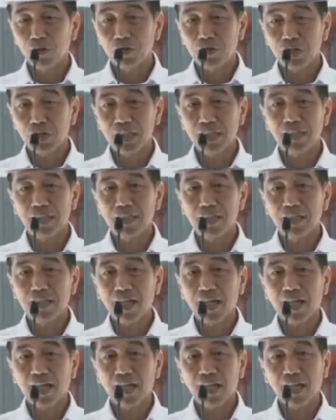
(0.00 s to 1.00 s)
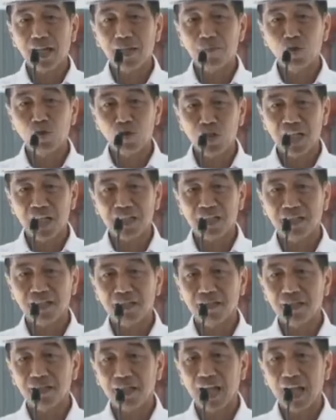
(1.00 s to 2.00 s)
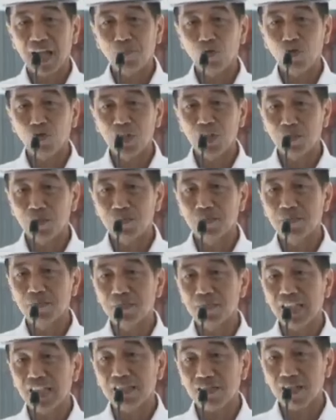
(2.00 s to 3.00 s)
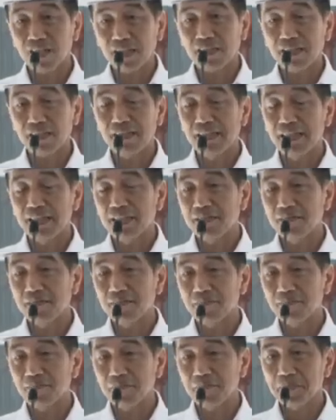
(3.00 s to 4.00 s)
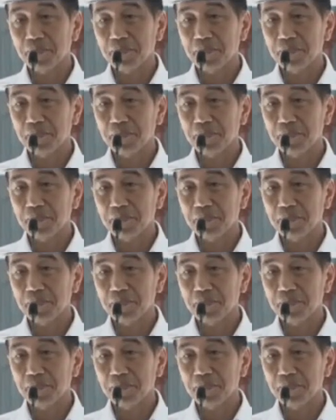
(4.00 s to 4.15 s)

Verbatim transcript: industri amonium, amonium nitrat ini.